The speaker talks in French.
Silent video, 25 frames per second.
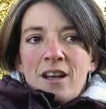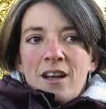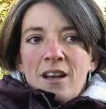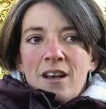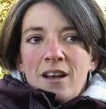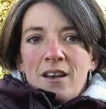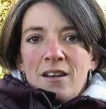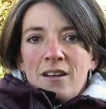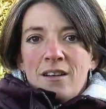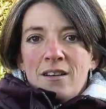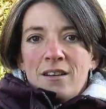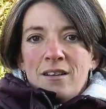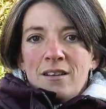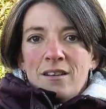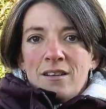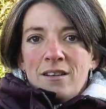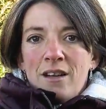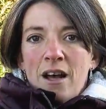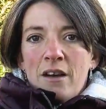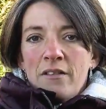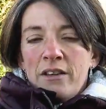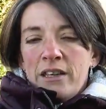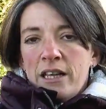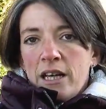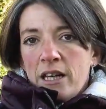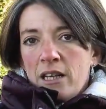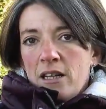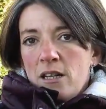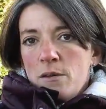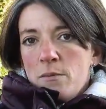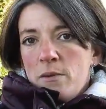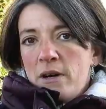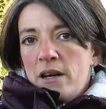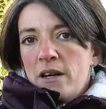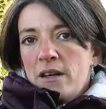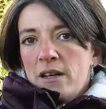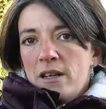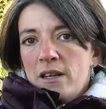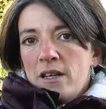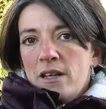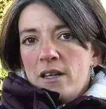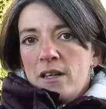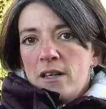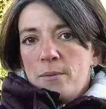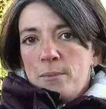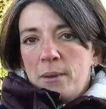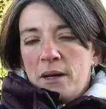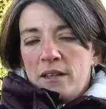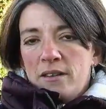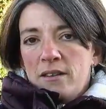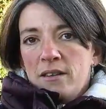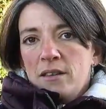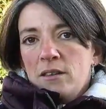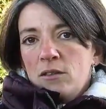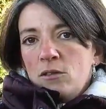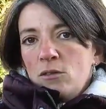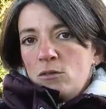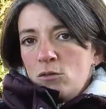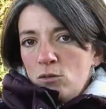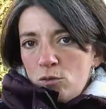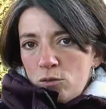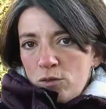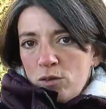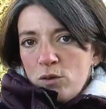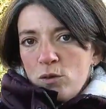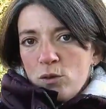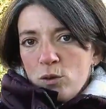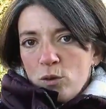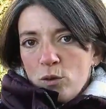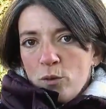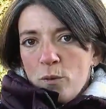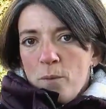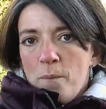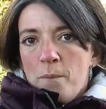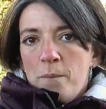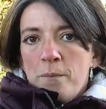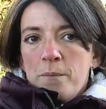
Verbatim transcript: euh, avec un climat et les pratiques du vigneron.